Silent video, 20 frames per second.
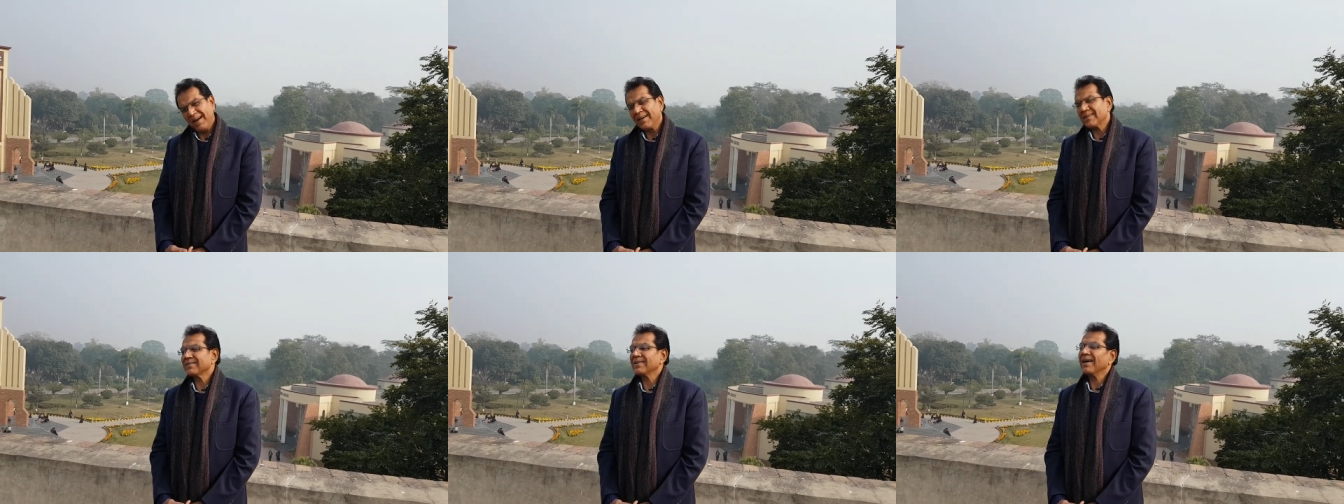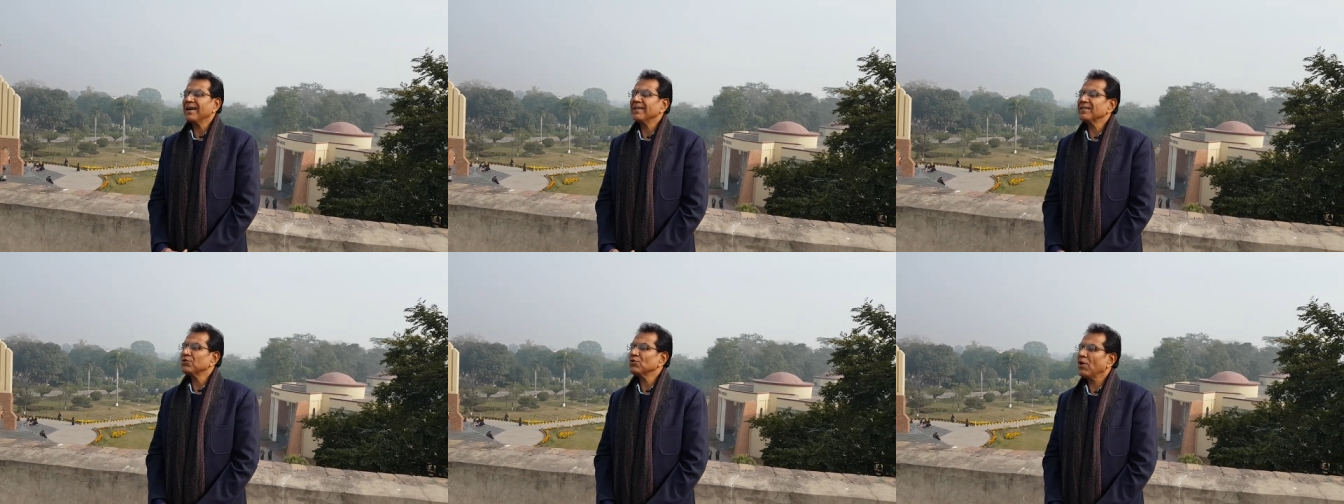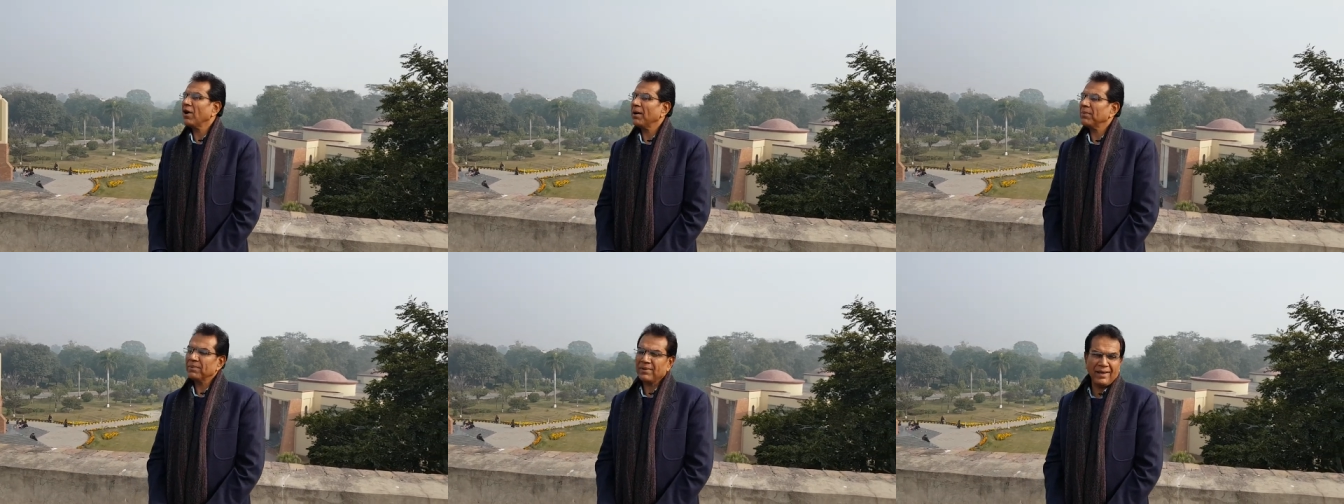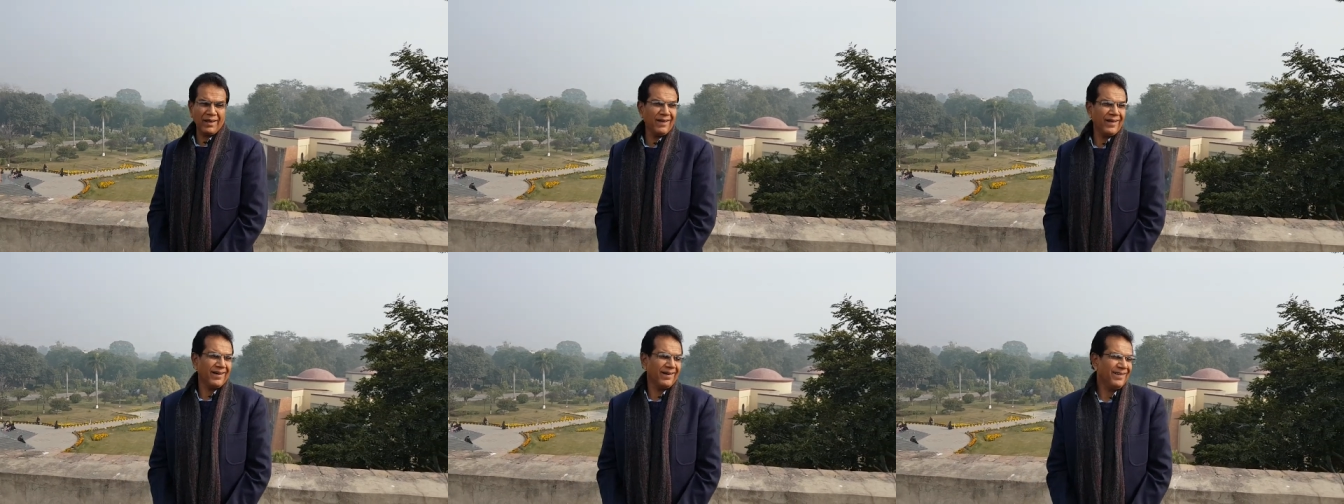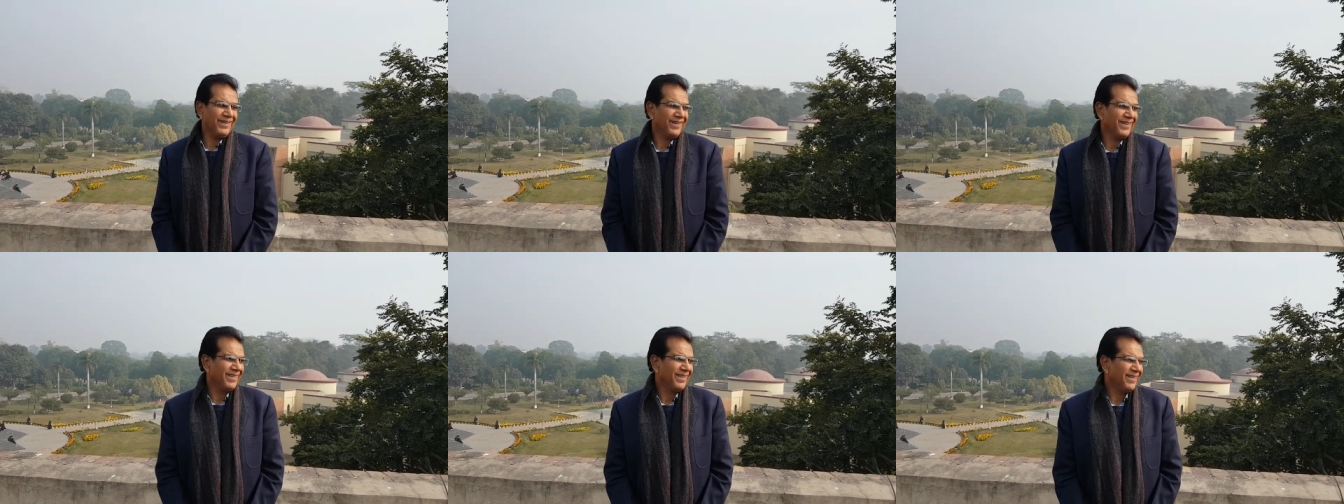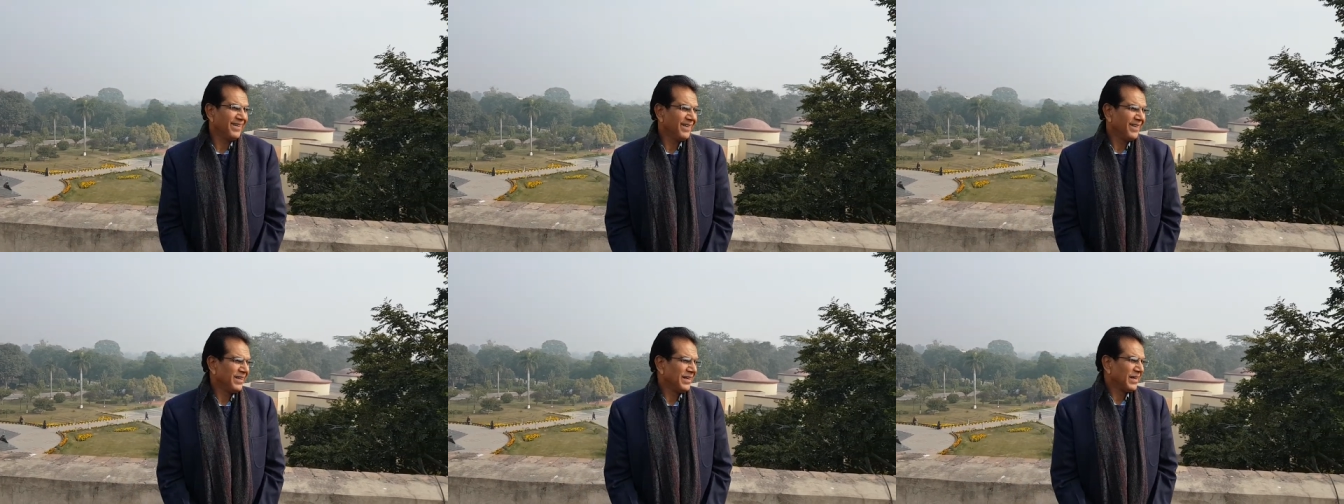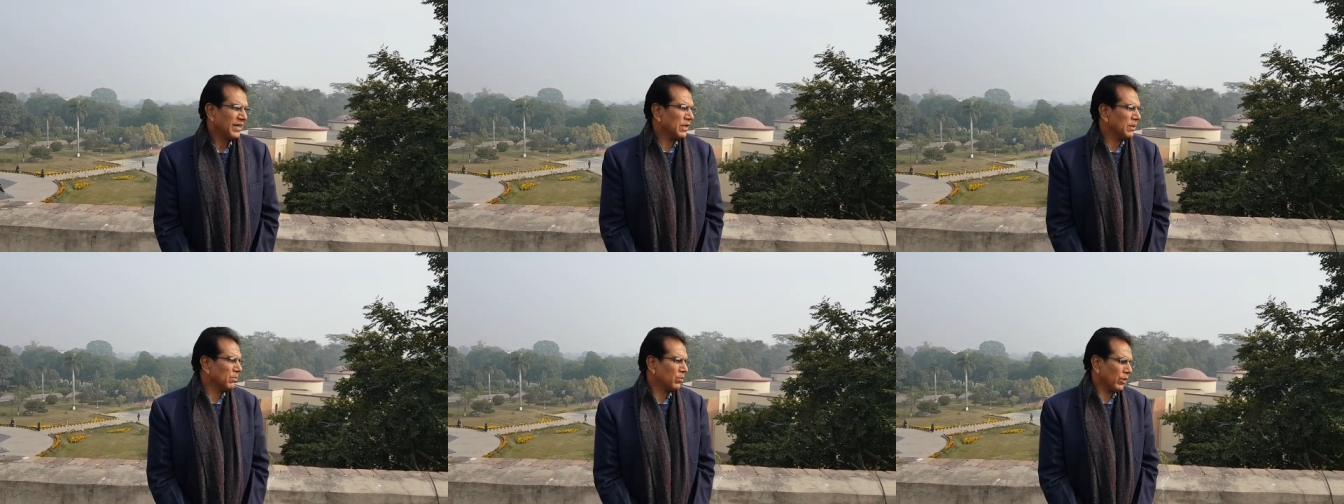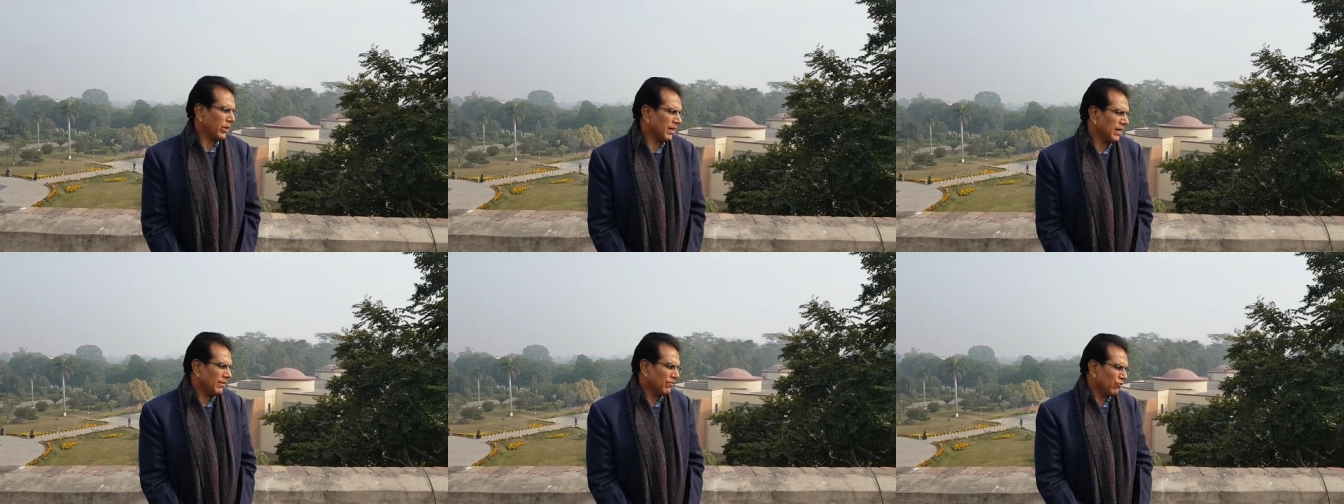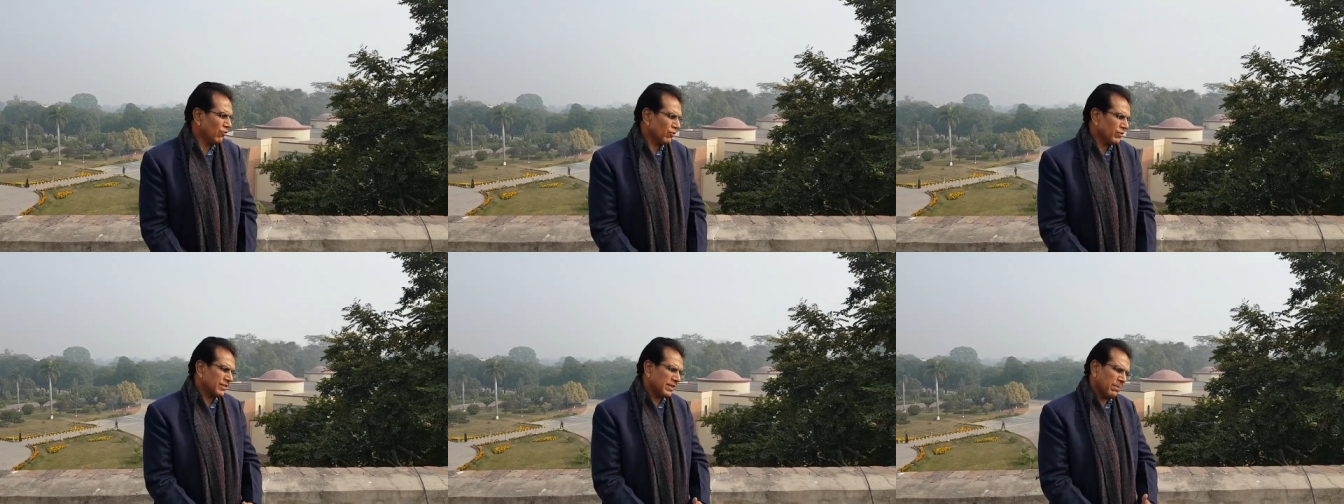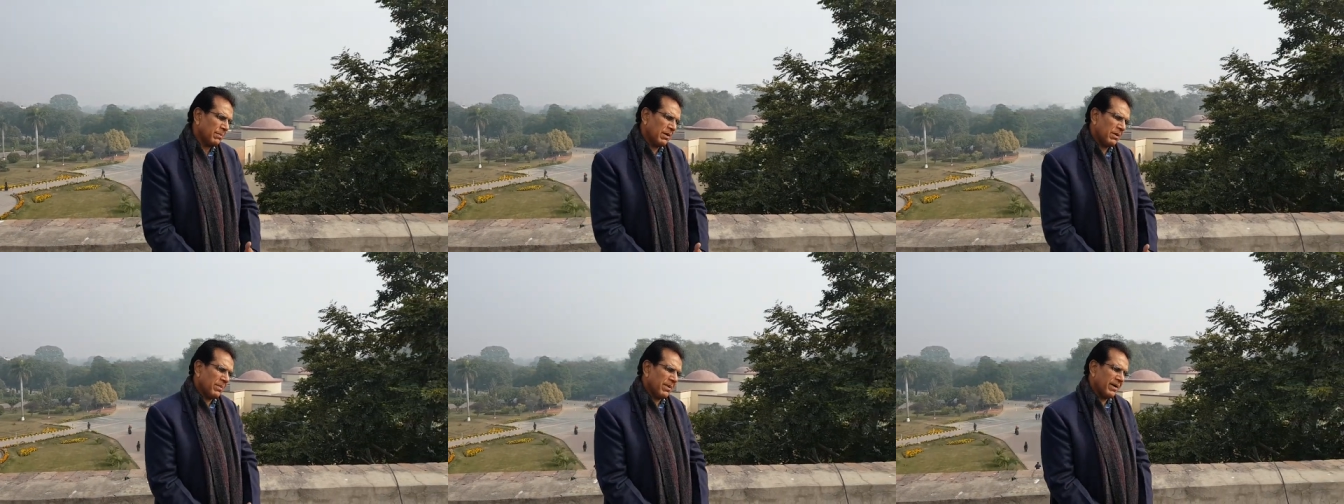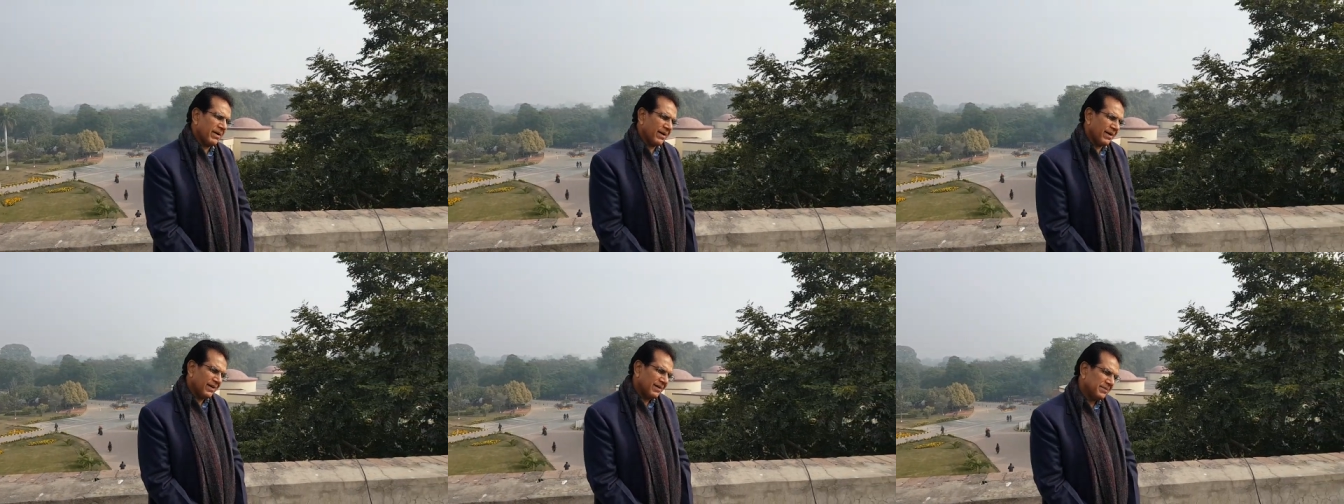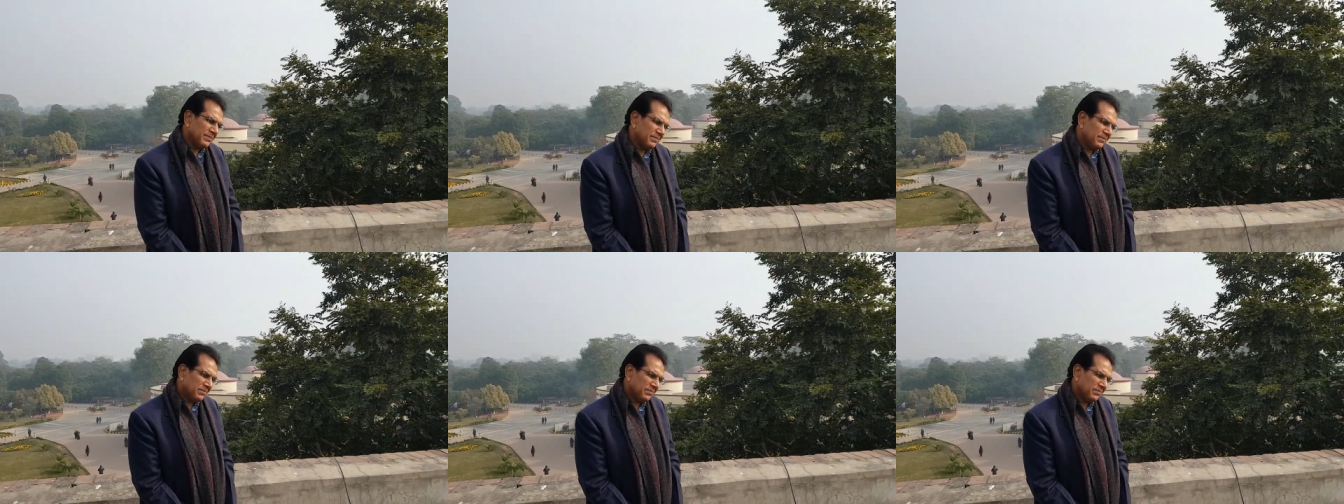आसान जवाब ये है कि मुरिंगा फूड सप्लीमेंट है